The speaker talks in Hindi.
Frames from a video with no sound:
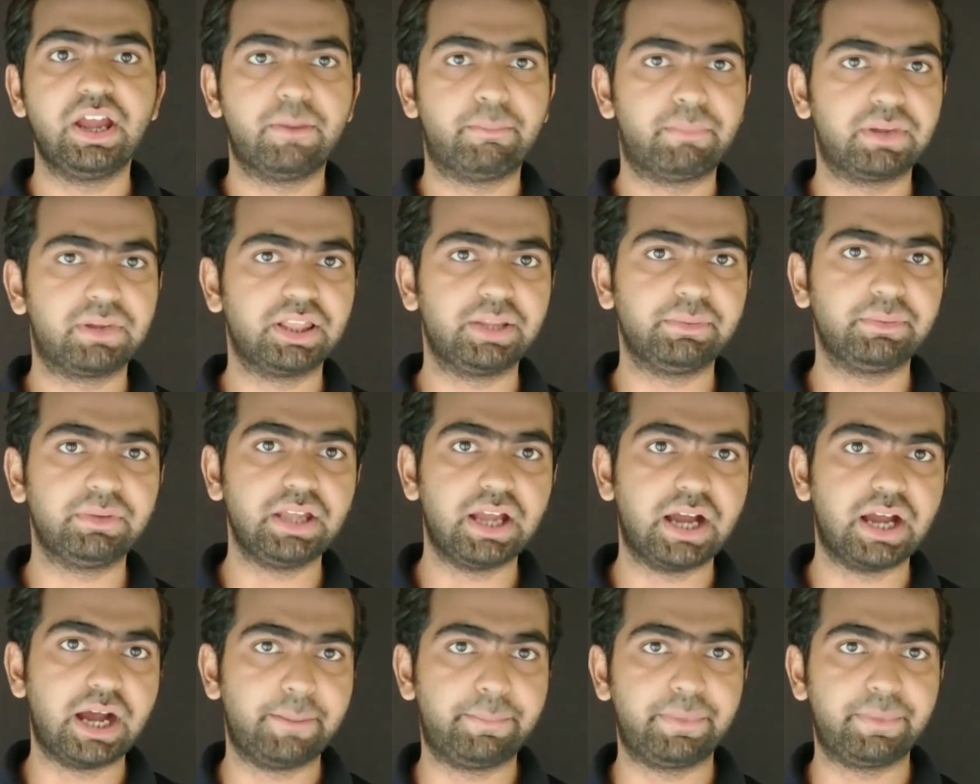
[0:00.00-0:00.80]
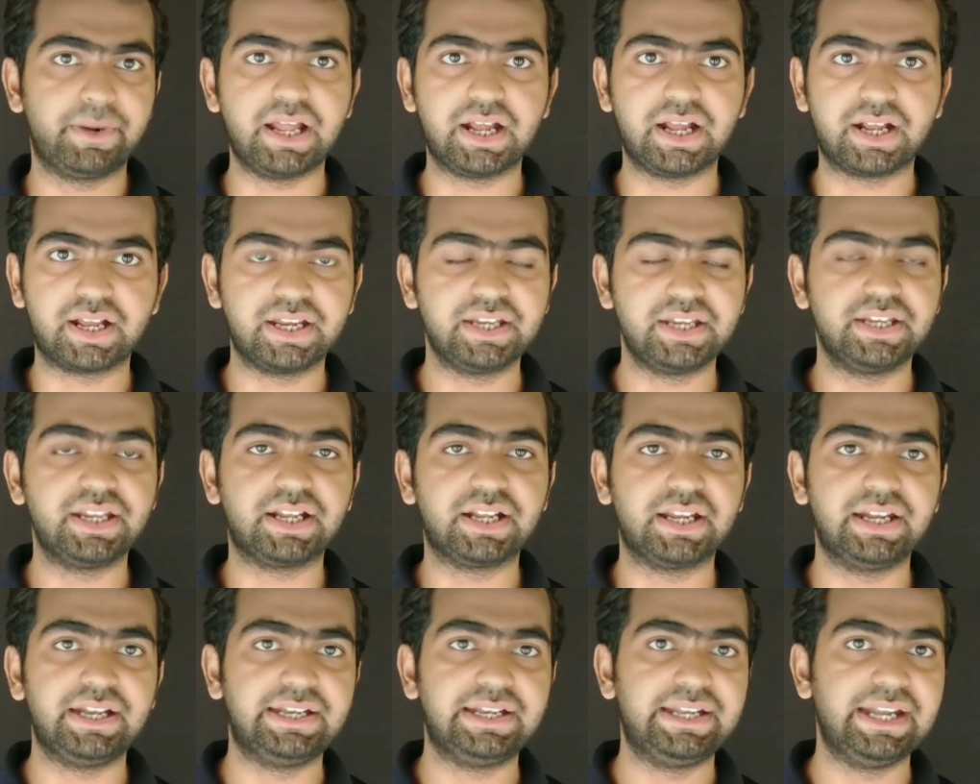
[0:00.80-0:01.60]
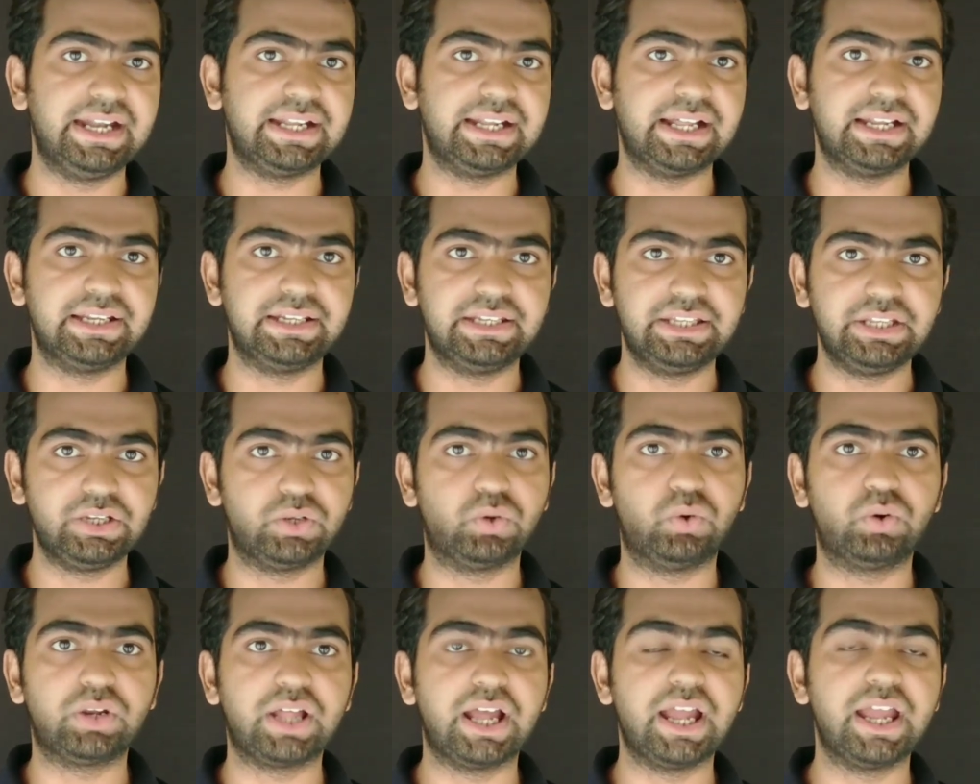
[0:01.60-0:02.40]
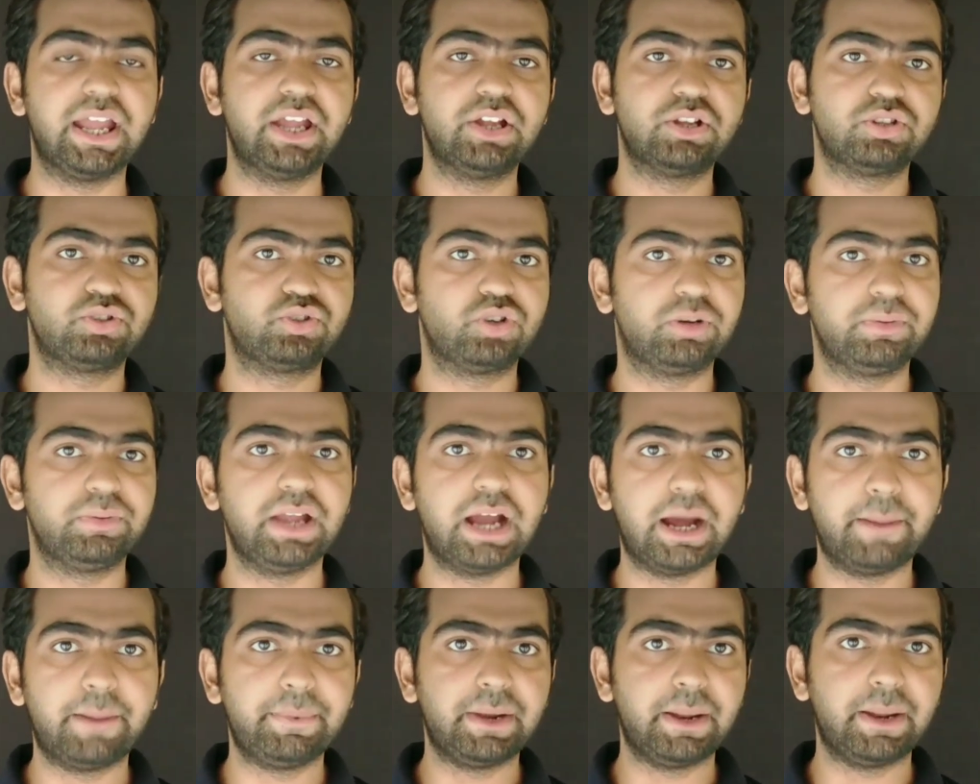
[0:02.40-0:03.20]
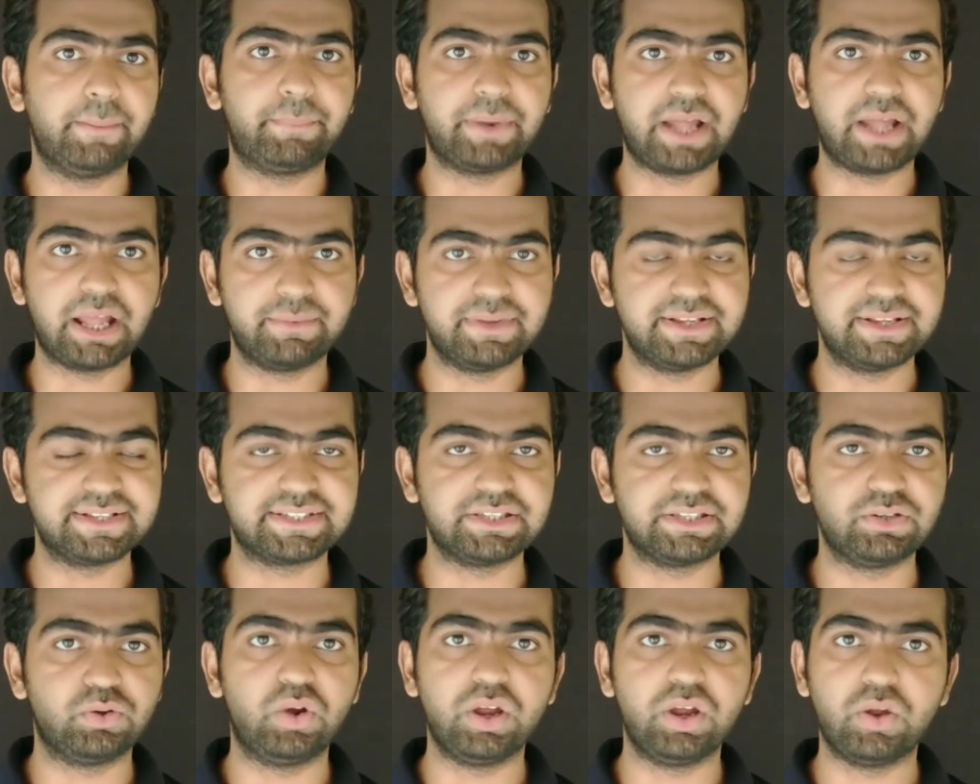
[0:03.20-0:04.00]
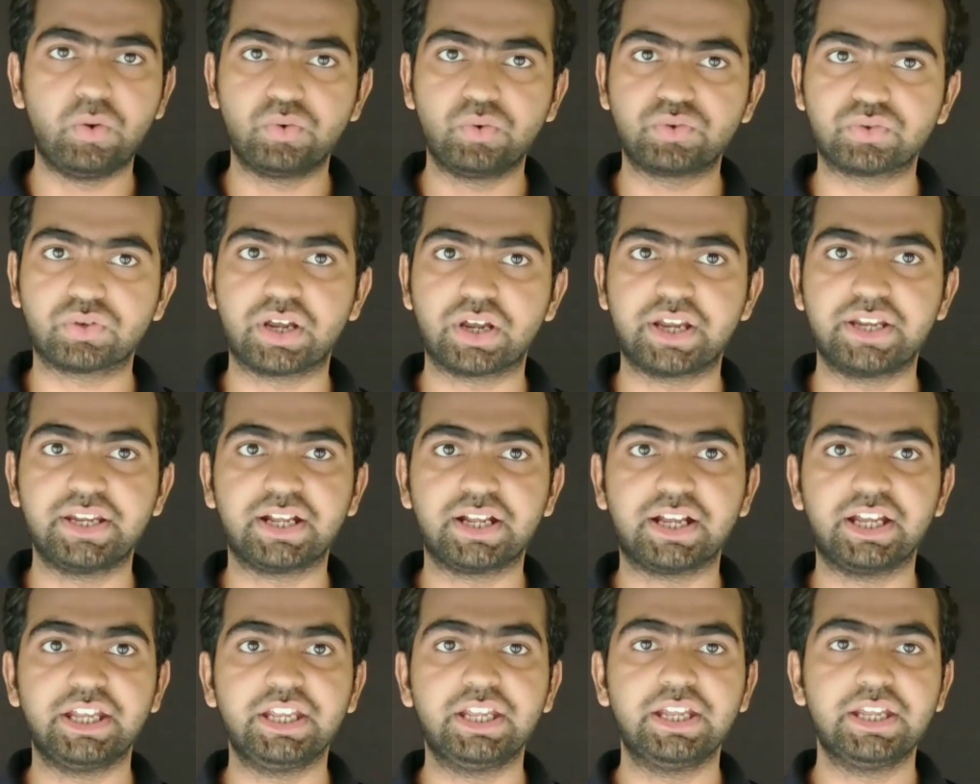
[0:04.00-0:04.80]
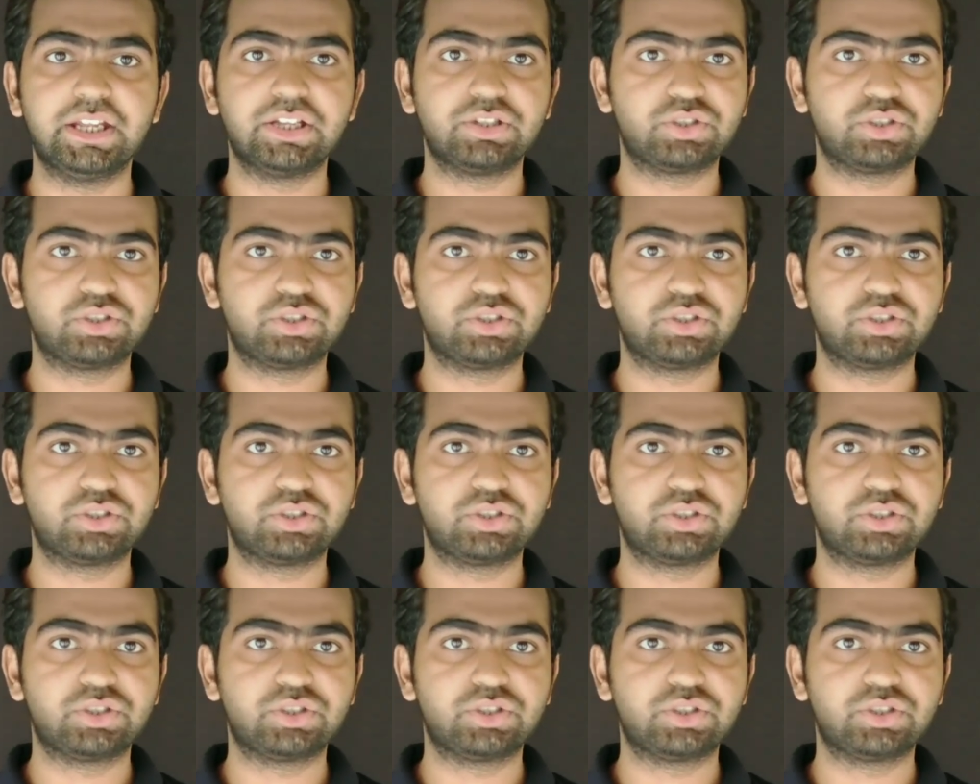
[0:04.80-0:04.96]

मतलब कि अपना कहीं ना कहीं डेटा लीक हो रहा है जो भी अपना प्राइवेसी हो उस कहीं ना कहीं